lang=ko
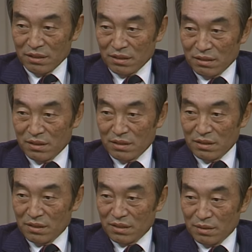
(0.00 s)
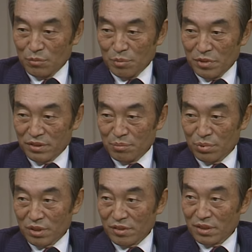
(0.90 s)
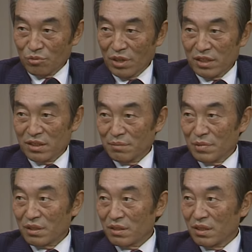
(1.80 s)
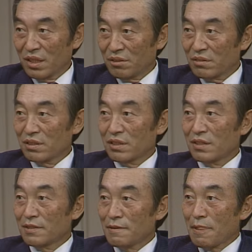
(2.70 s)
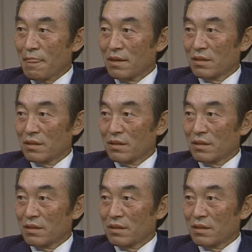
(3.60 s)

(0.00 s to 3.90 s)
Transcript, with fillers: 떨어진 걸 그 메밀주부라는 그 돼지가 먹는 거예요. 이제 음, 네.